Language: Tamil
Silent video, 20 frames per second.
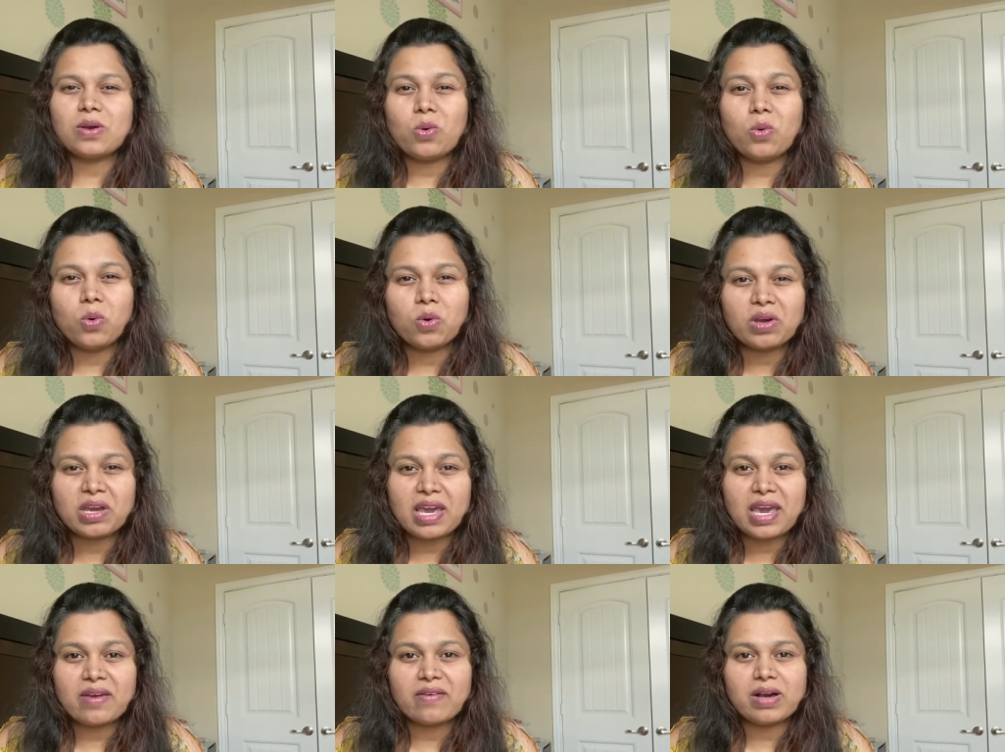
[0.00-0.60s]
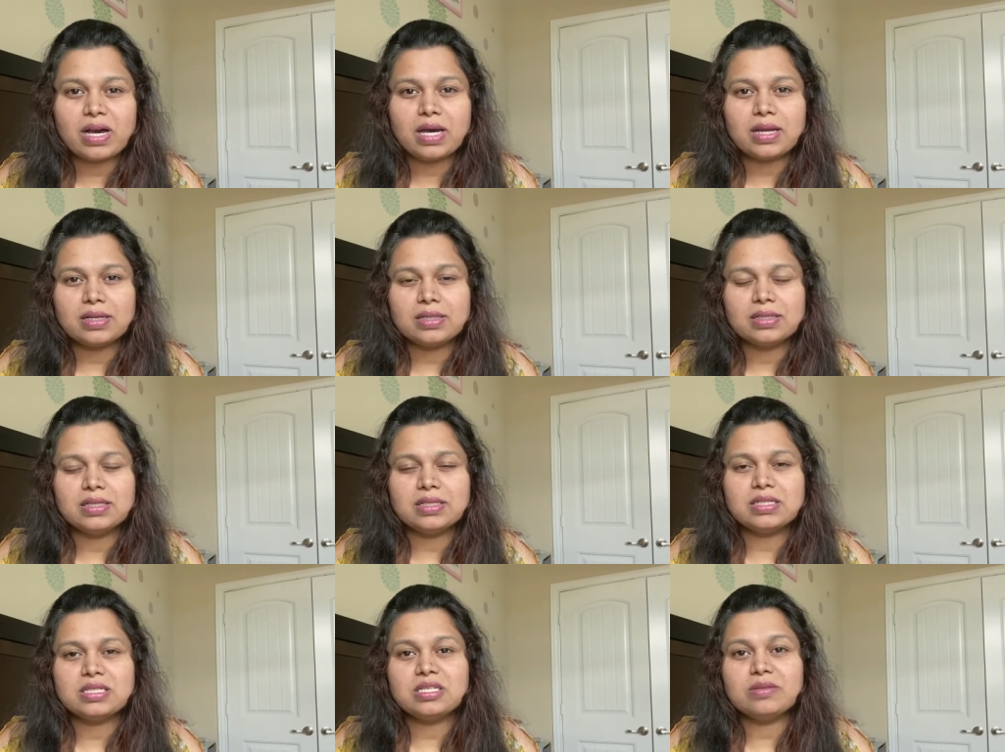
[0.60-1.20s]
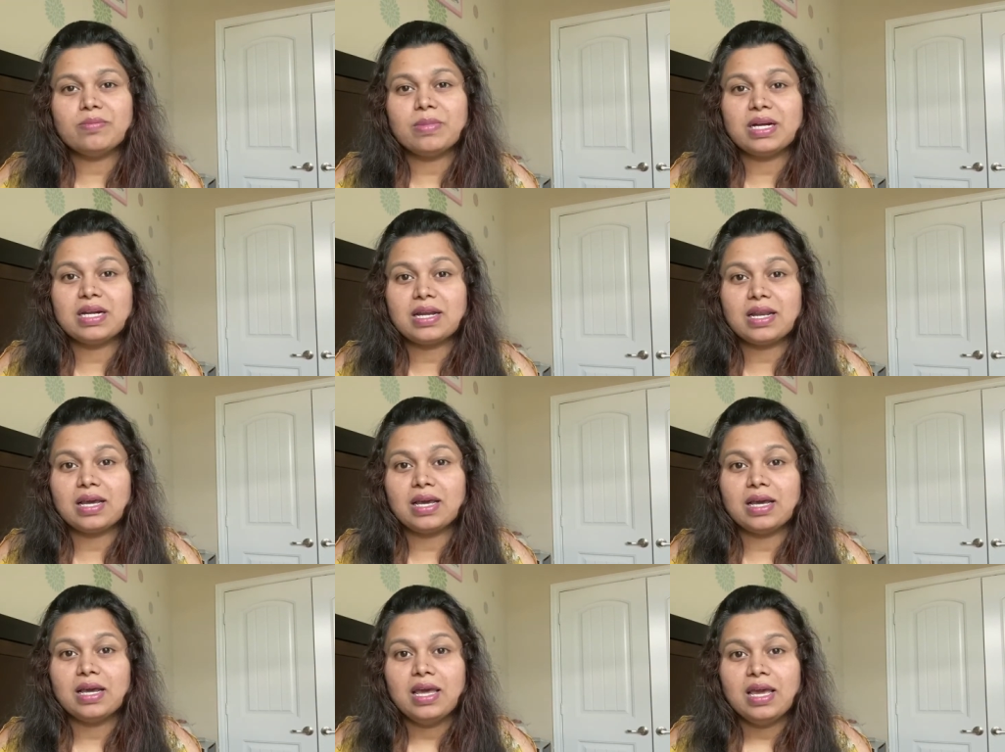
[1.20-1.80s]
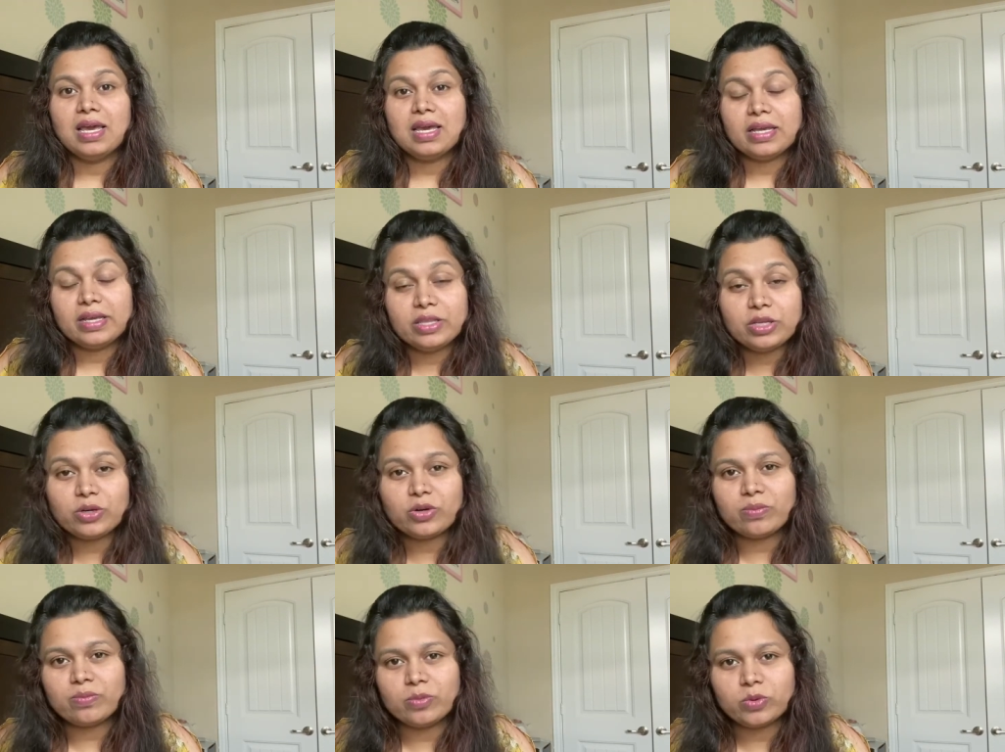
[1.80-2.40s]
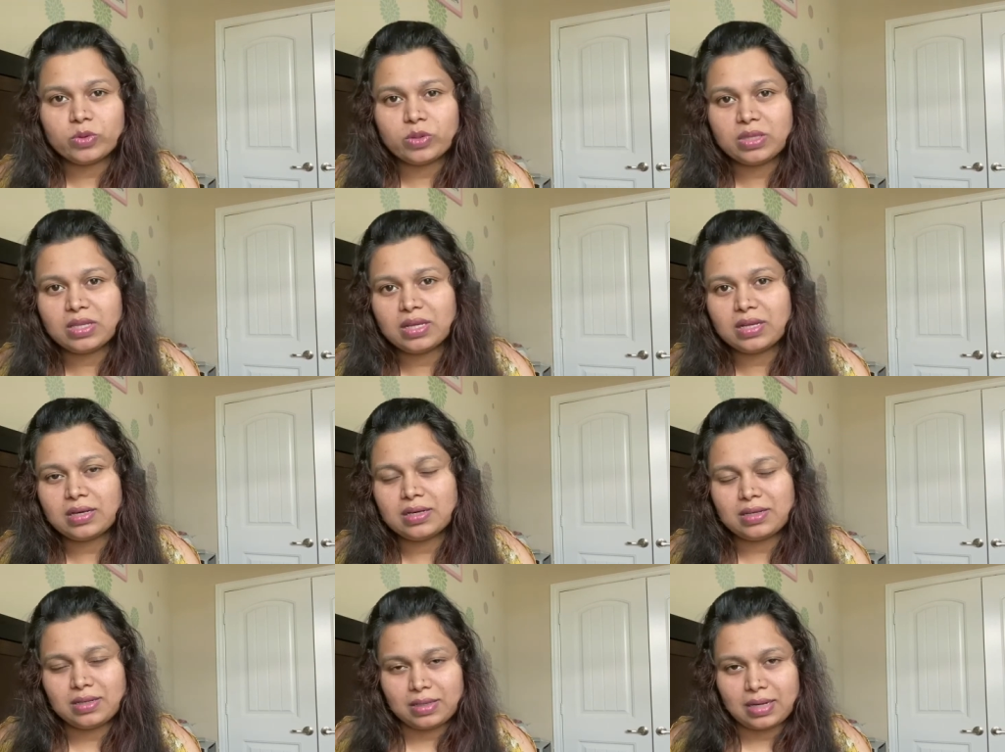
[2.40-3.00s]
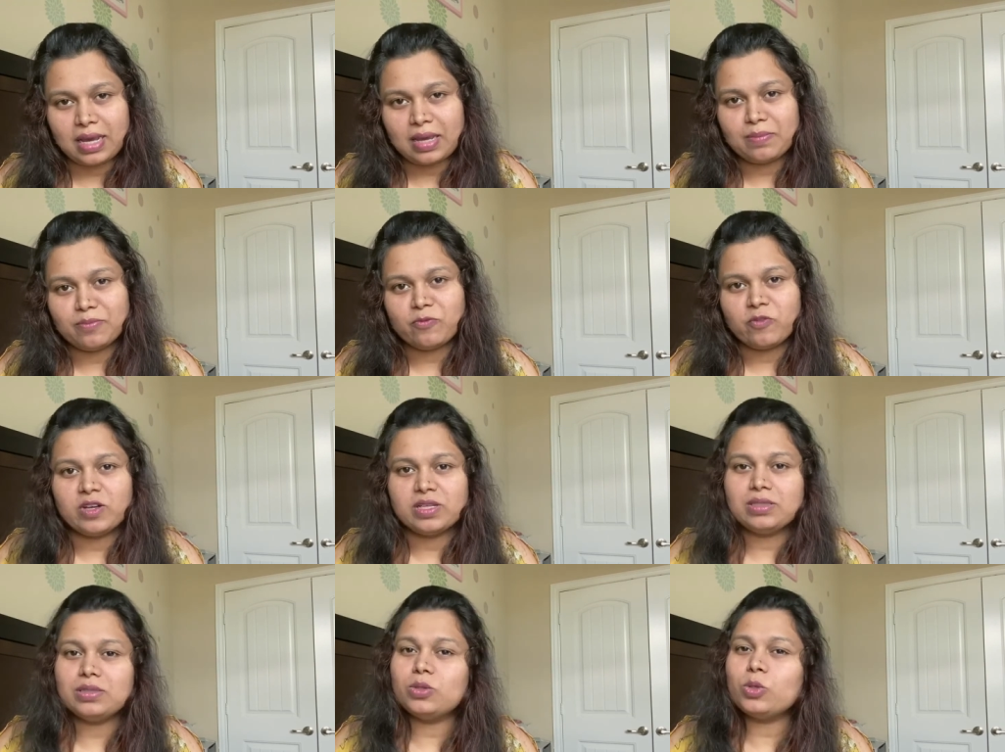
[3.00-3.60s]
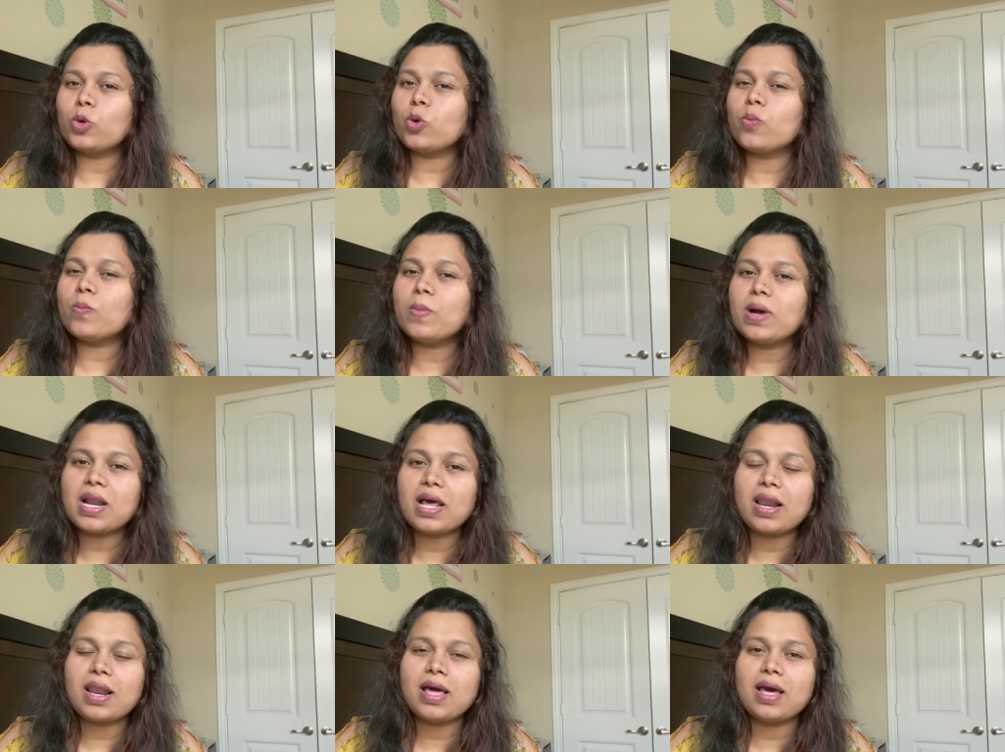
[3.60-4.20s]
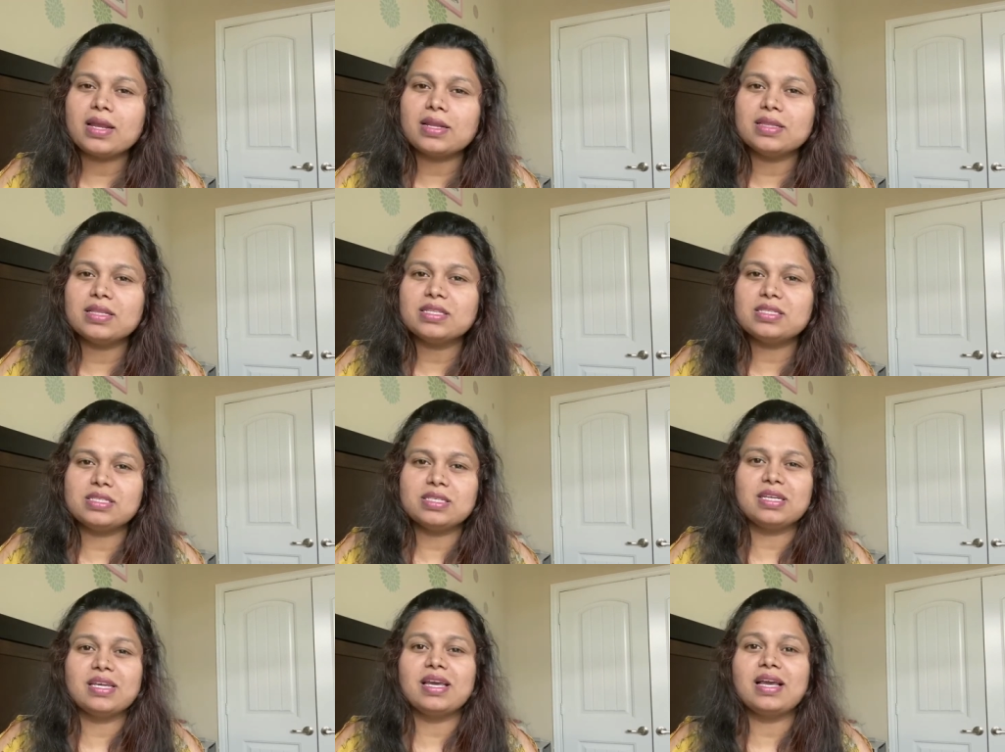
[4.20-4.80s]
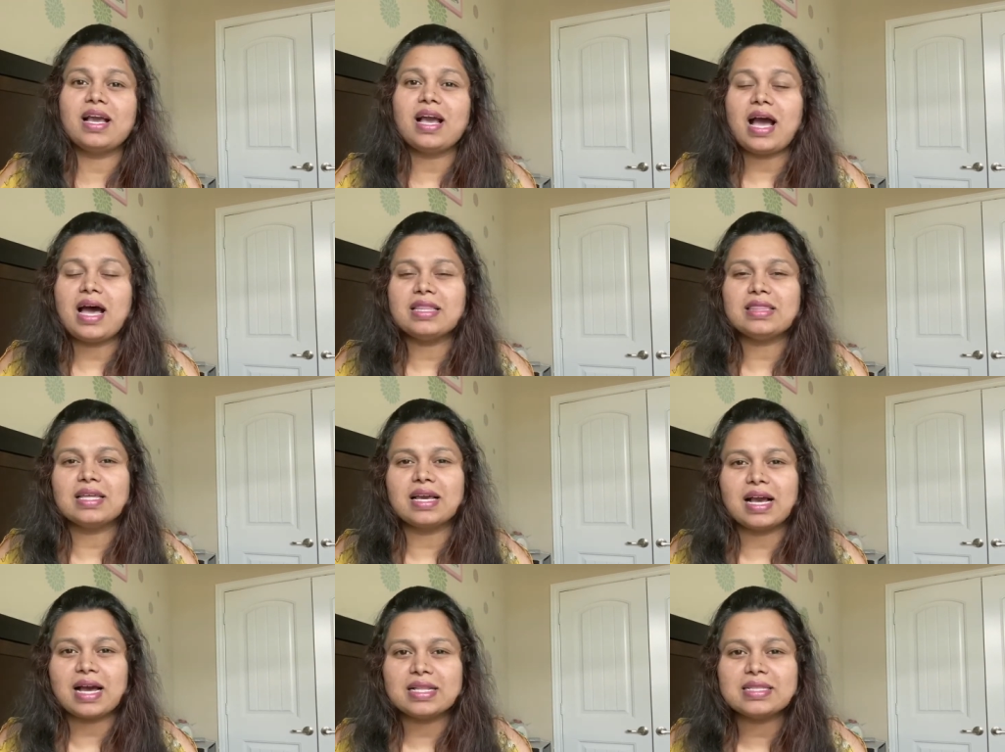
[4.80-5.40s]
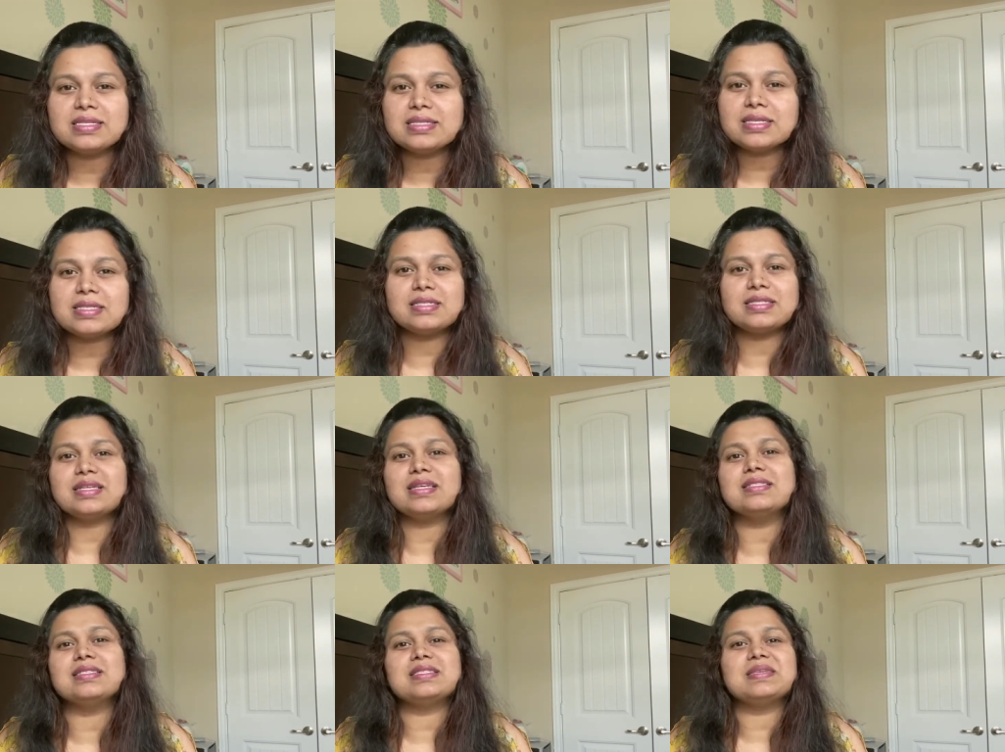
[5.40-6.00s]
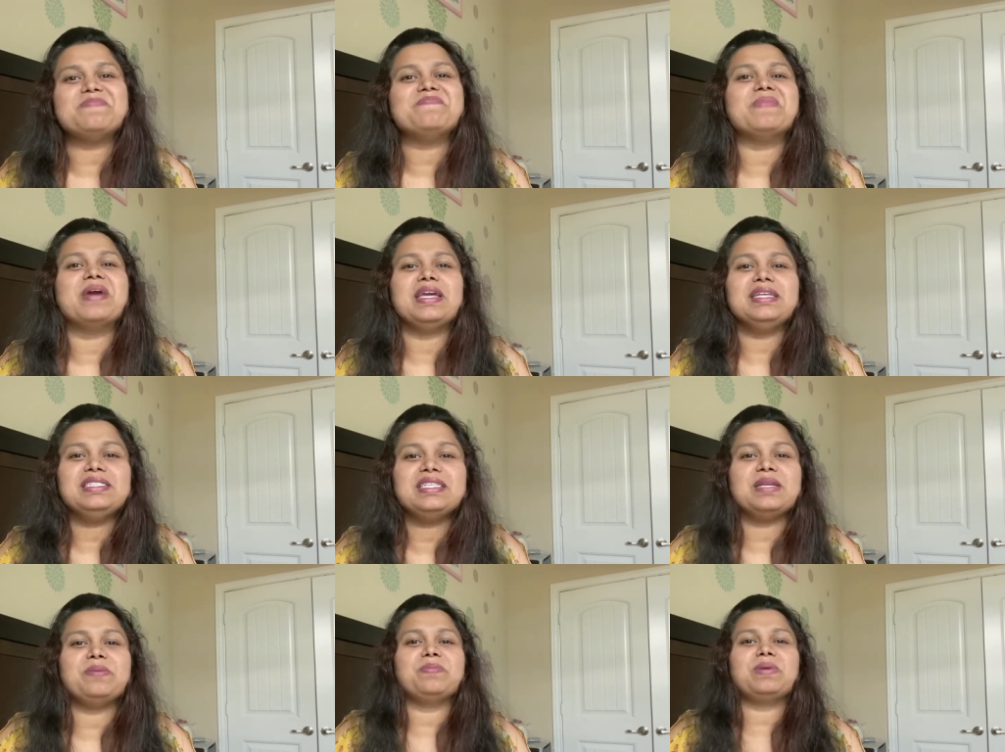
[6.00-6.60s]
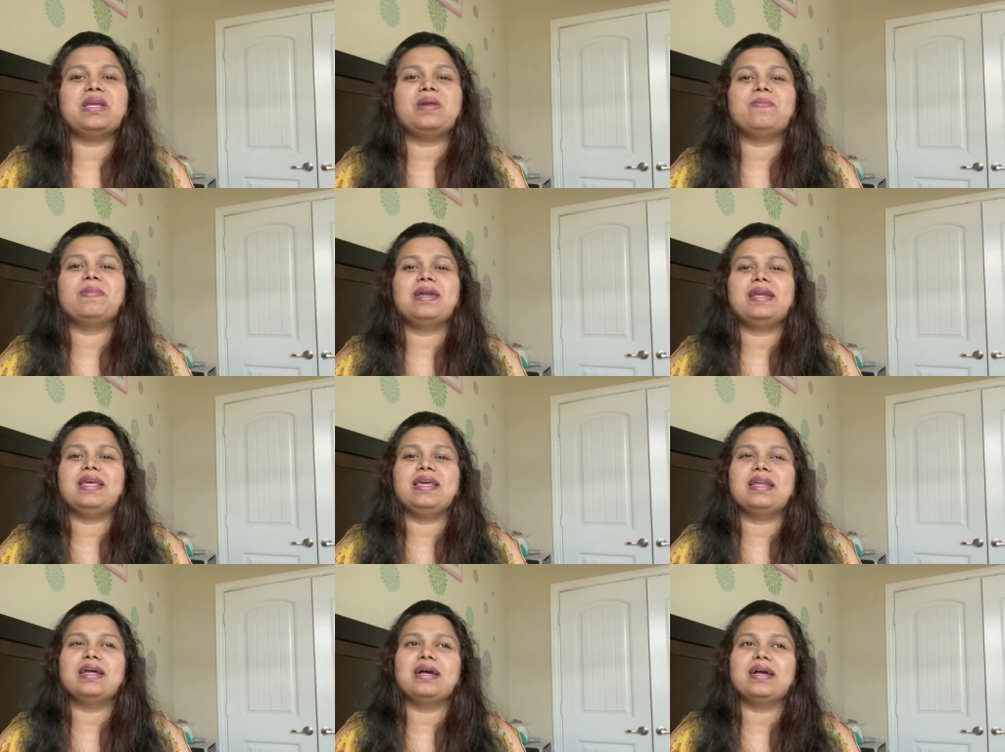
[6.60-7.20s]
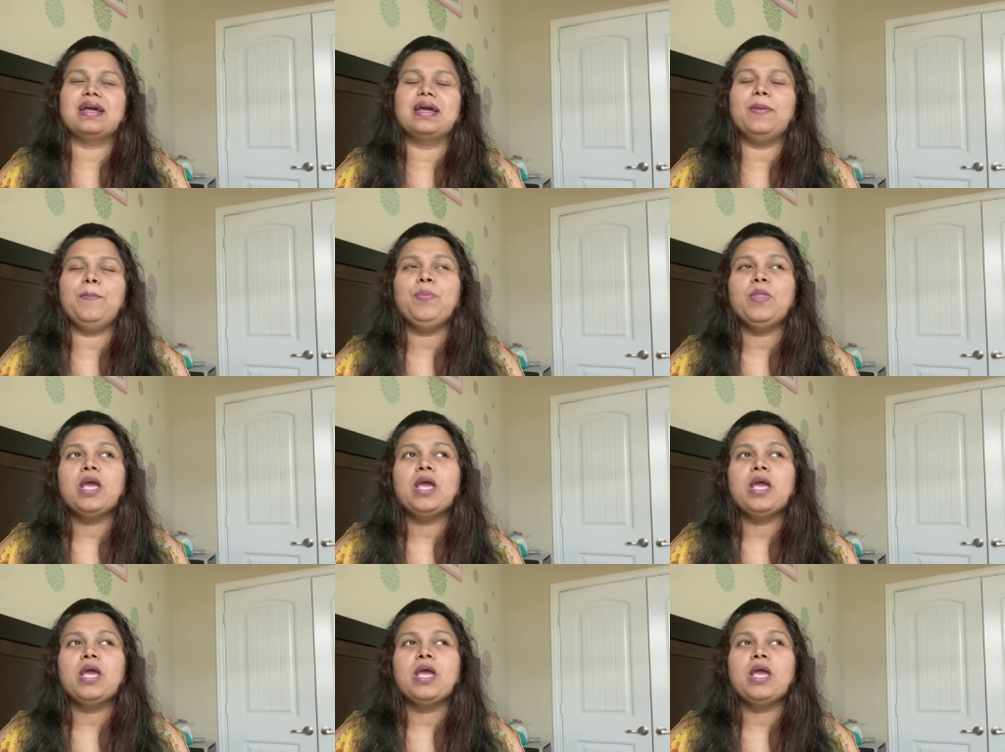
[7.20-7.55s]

ஓகேவாக இருந்துச்சு பட் இதுக்கும் முந்த டைம் வந்து ரொம்ப நல்லா இருந்துச்சுங்க அந்த கன்சிஸ்டன்சி மெயின்டைன் பண்ண மாட்டேங்கிறாங்க